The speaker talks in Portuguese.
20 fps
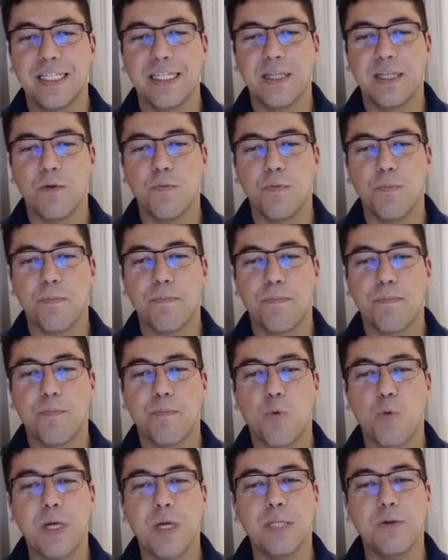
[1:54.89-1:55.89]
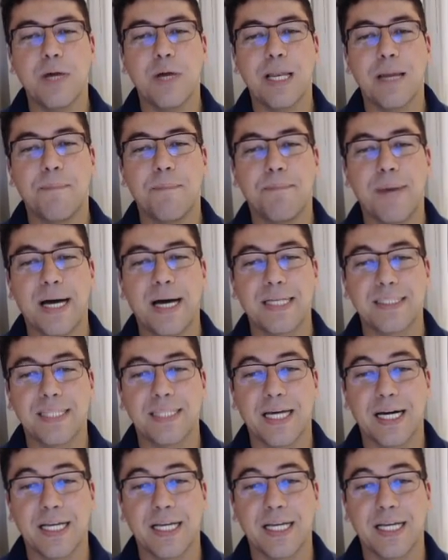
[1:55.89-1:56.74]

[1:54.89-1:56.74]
Então, quando ela passa